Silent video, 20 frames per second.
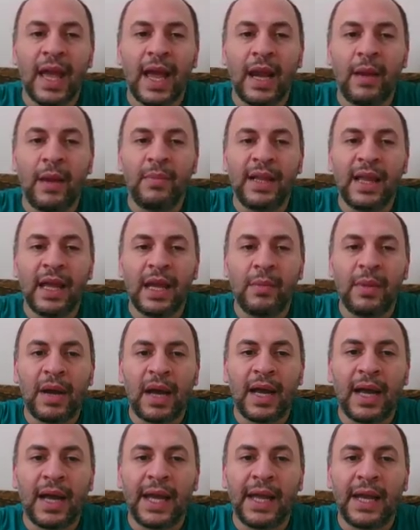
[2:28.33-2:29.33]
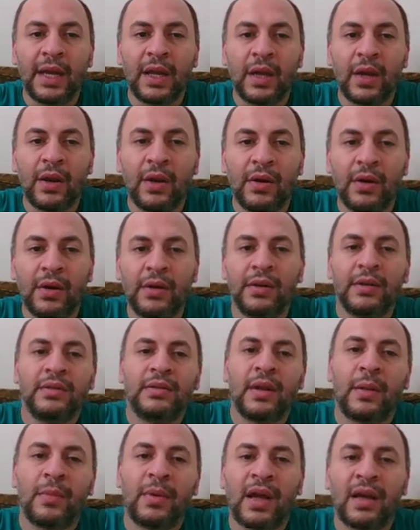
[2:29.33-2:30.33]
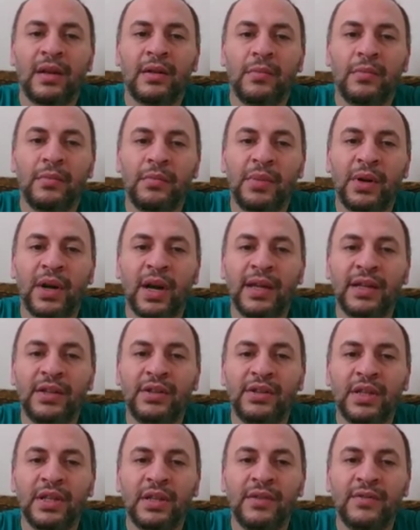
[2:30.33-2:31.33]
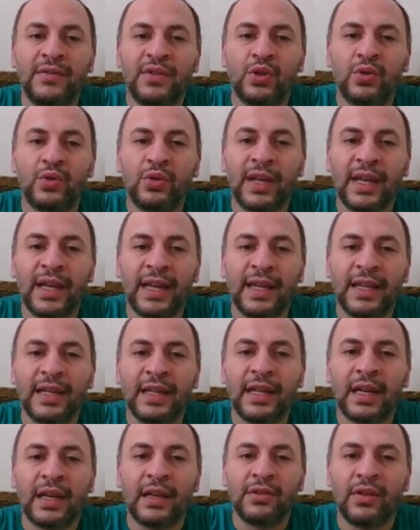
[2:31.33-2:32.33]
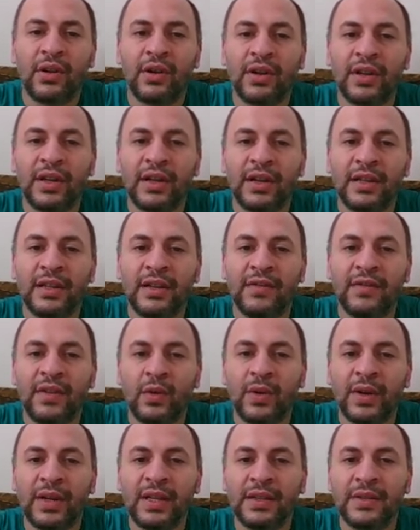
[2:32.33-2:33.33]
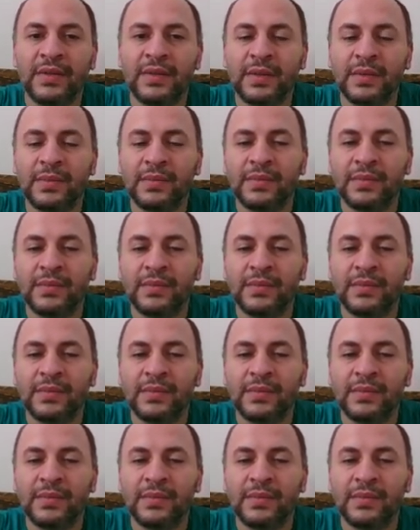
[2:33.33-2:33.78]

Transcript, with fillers: البدايه مع الكالر طبعا برايت ريد في الشريان دارك ريد في الوريد